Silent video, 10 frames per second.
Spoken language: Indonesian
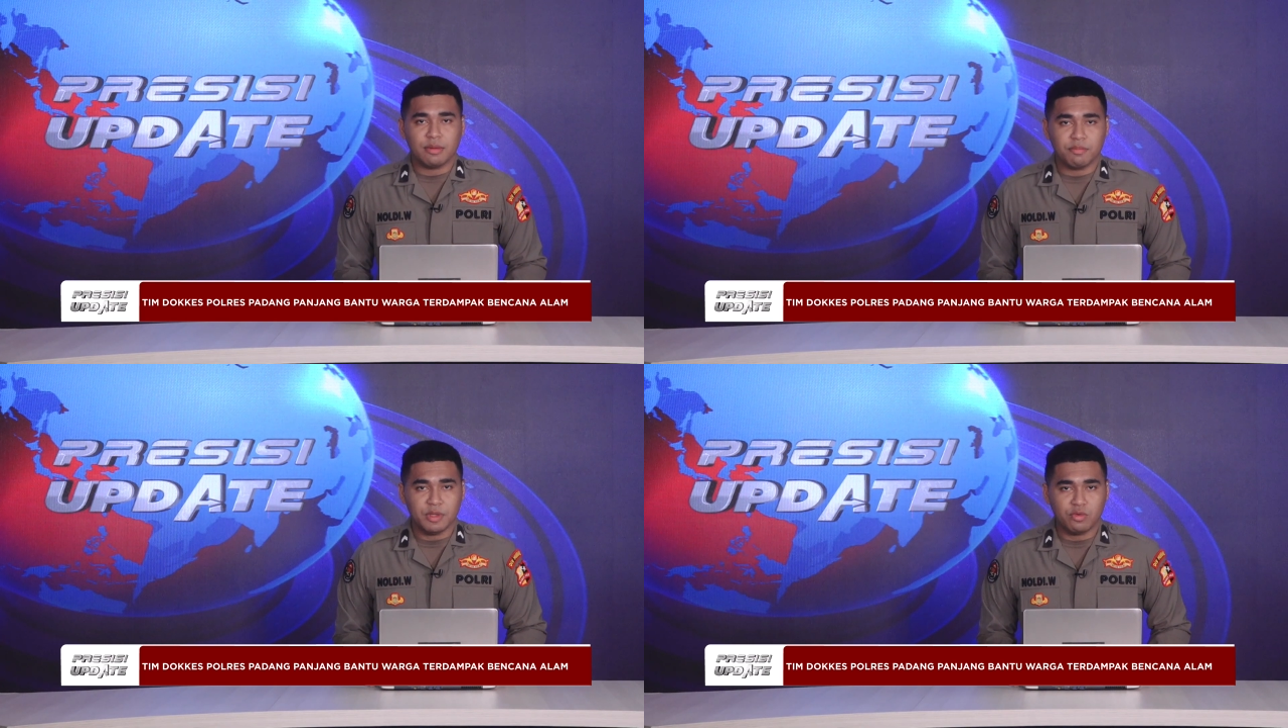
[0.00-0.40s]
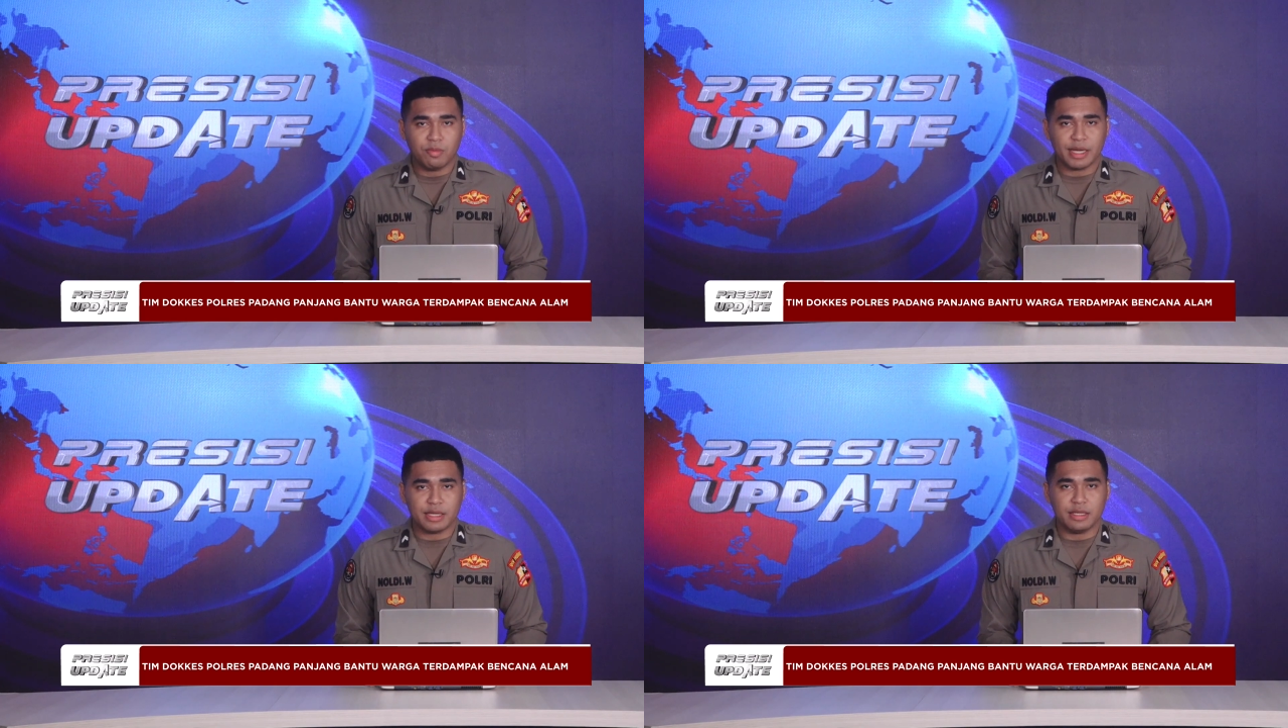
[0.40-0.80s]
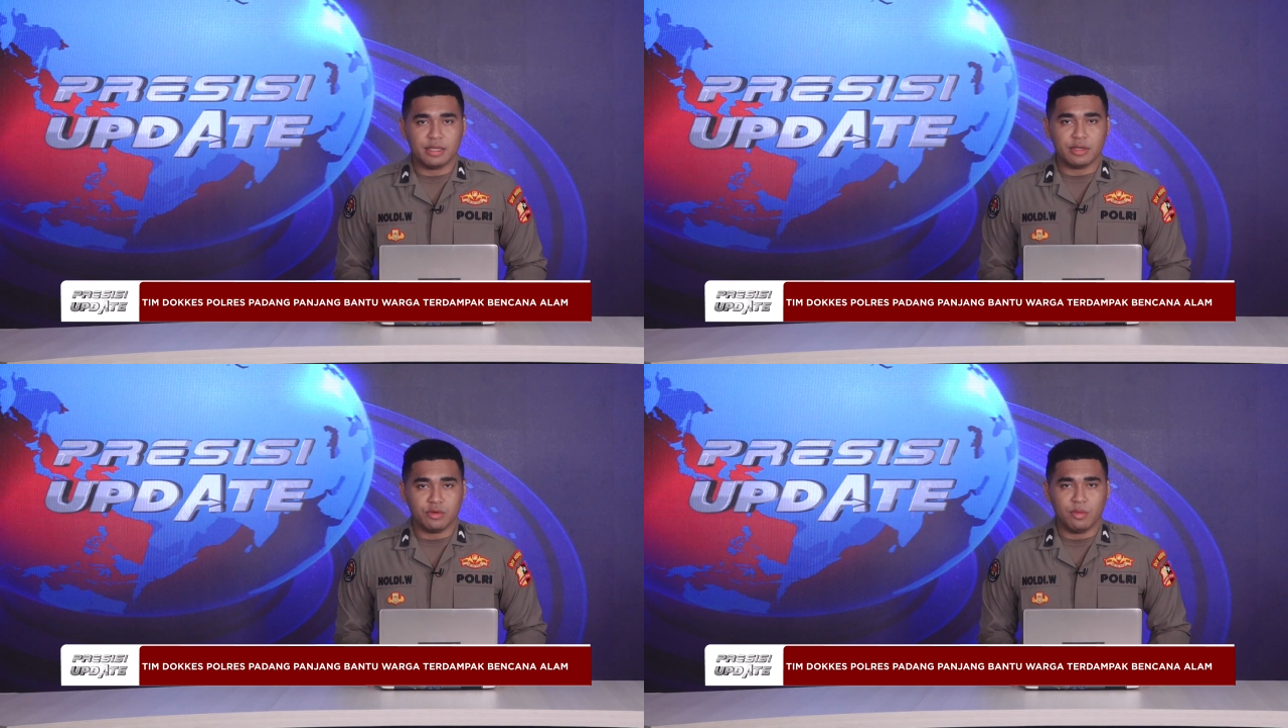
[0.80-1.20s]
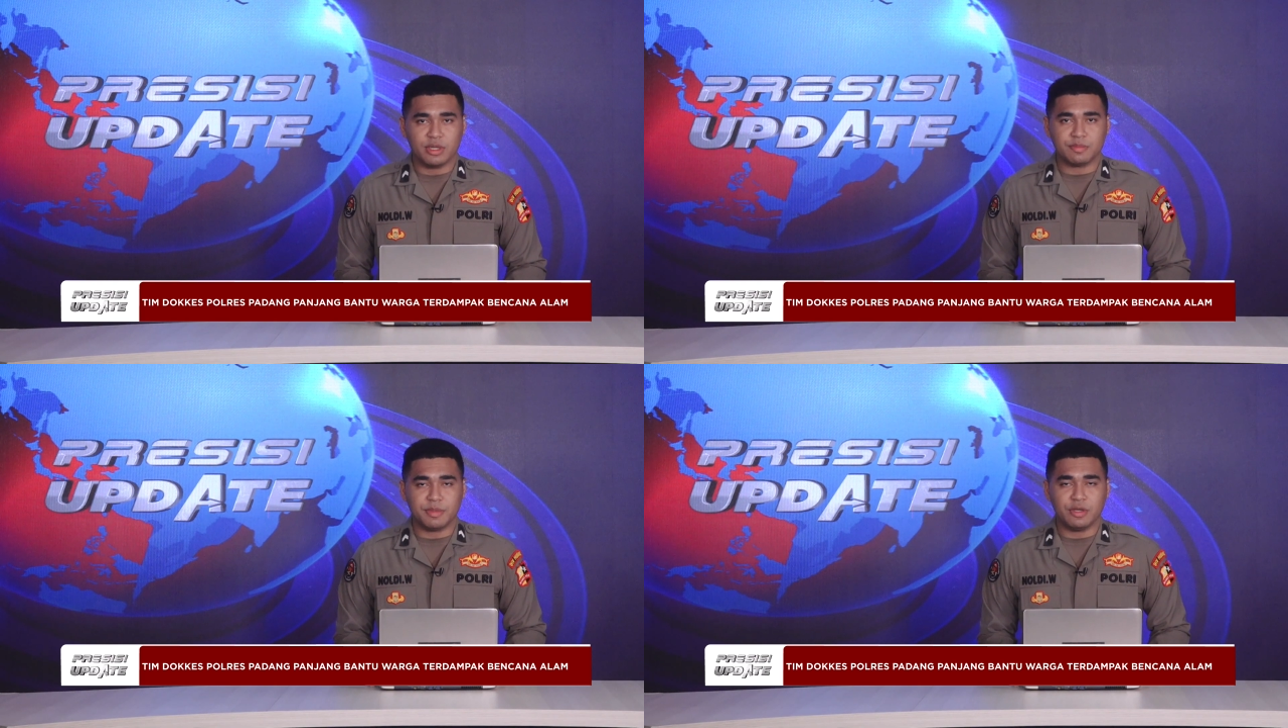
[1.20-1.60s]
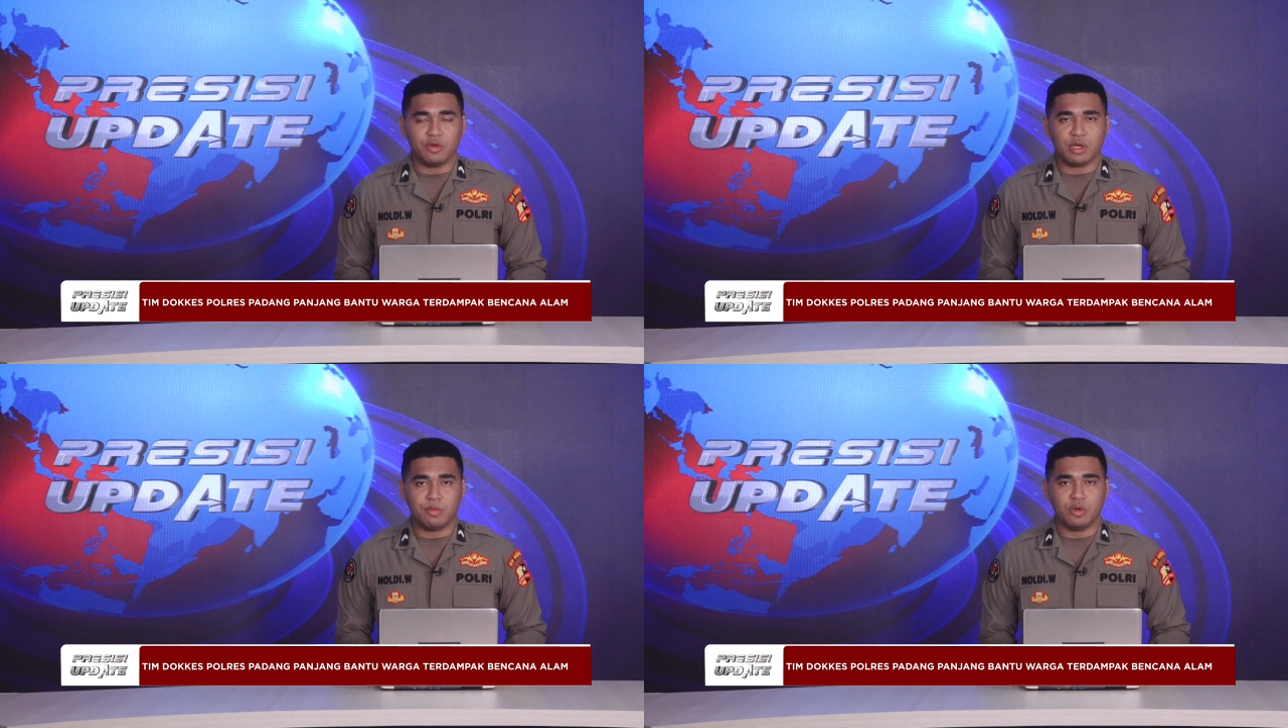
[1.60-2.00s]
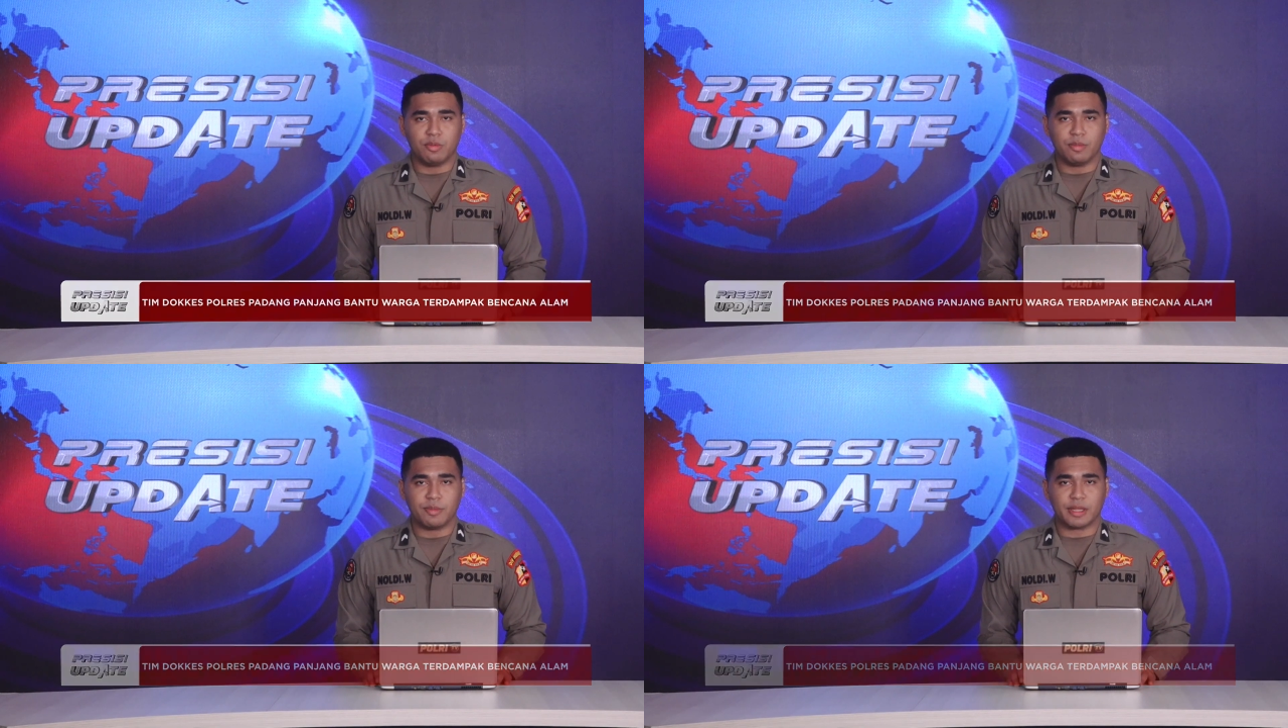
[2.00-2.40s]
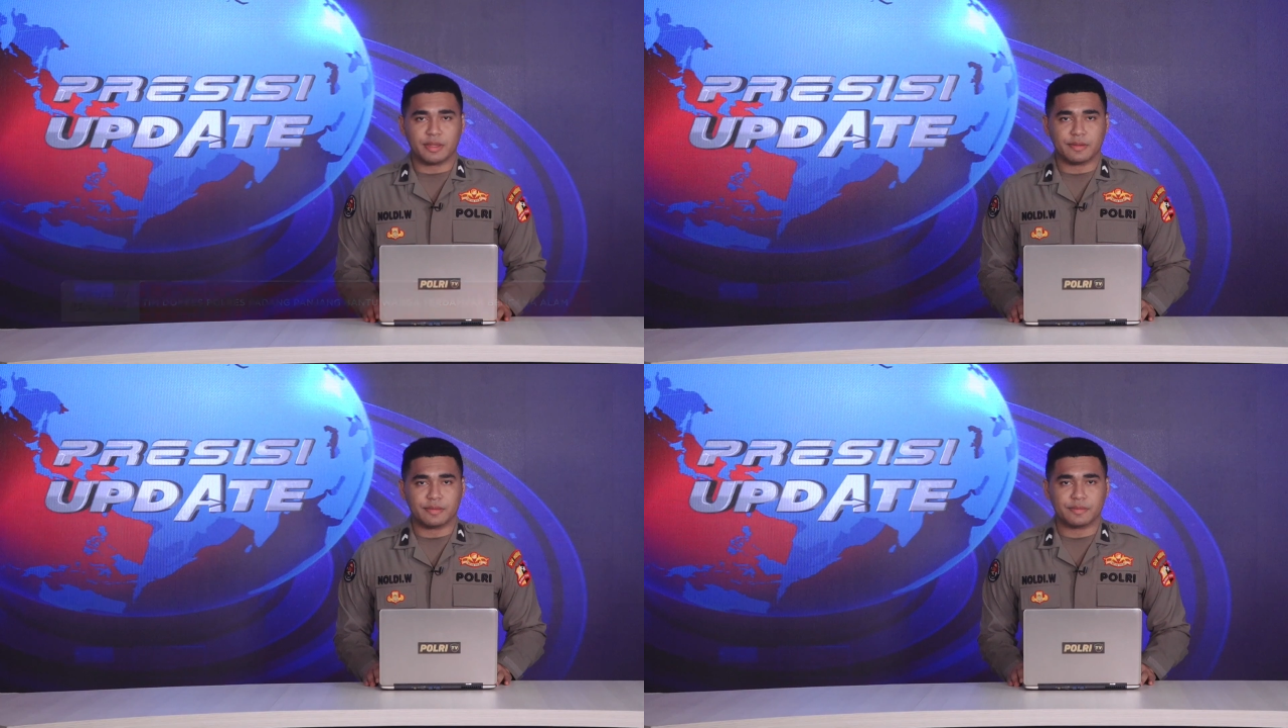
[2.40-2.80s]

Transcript: Minggu pagi 12 Mei 2024.